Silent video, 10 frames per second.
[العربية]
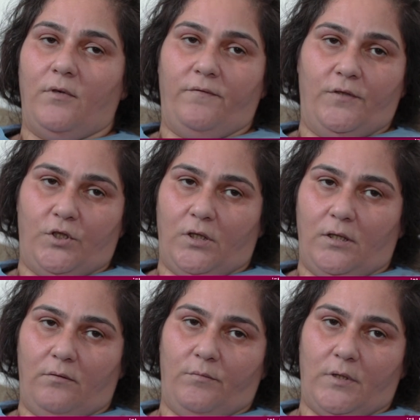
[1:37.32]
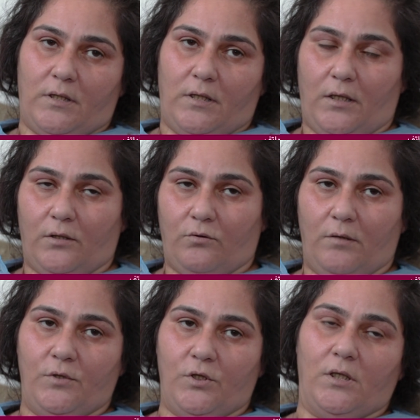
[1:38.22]
ما في شغل بمصلحته
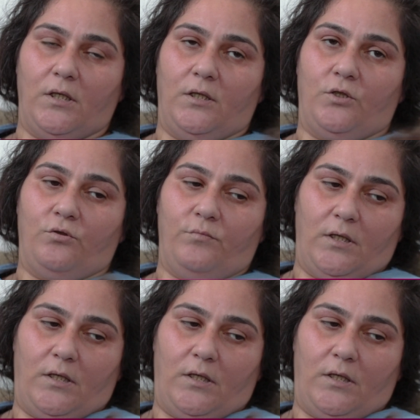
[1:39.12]
عم يشتغل شو ما